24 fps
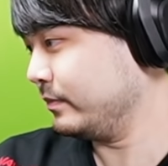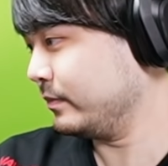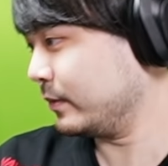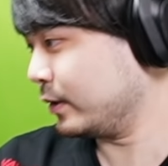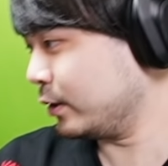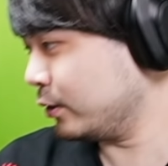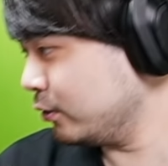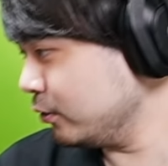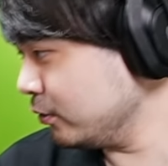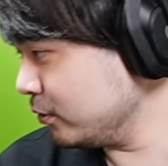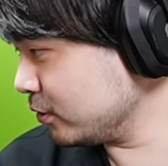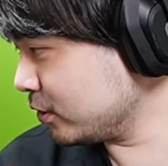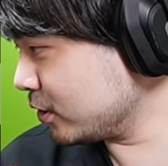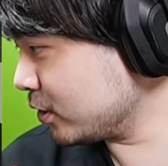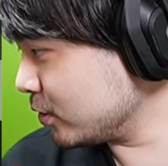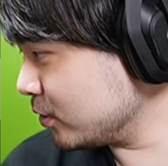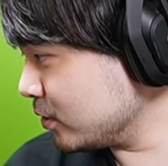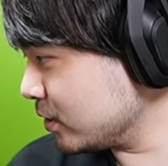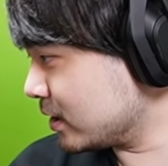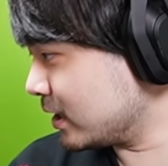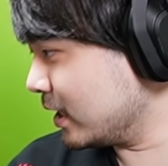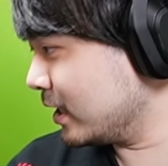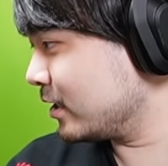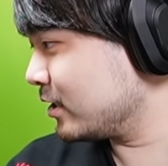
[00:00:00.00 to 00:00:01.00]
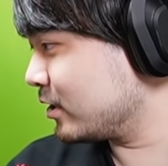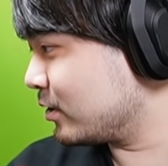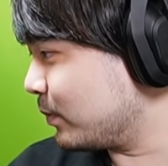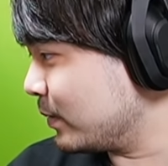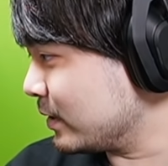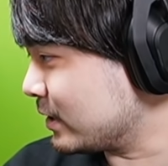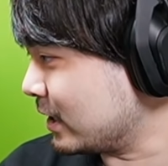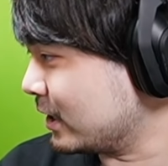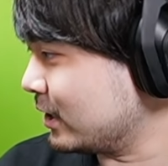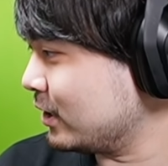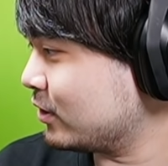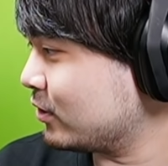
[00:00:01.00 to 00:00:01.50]
空中戦
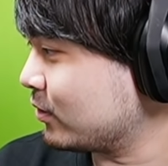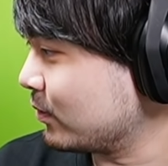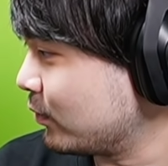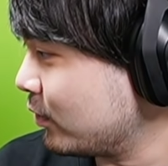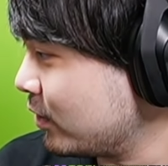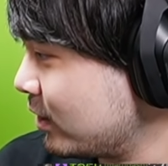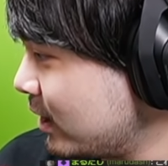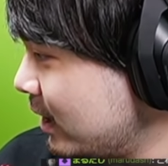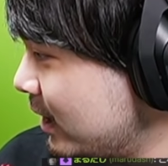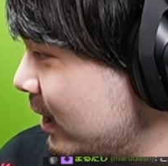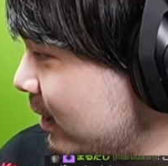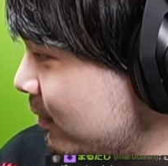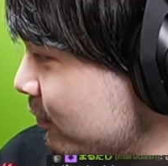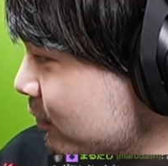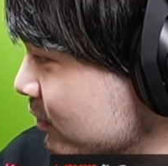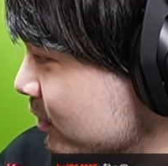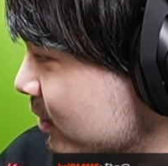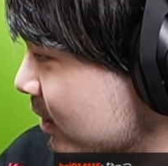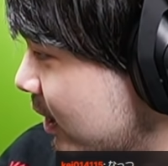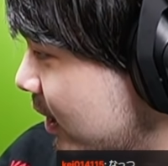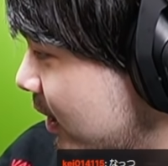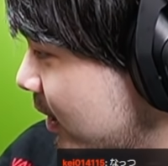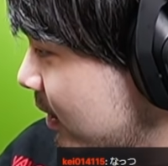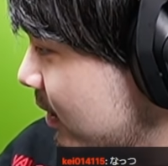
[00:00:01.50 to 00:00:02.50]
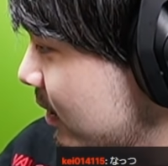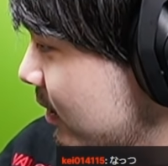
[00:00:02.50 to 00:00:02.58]
スペシャリストもう一回やろうぜ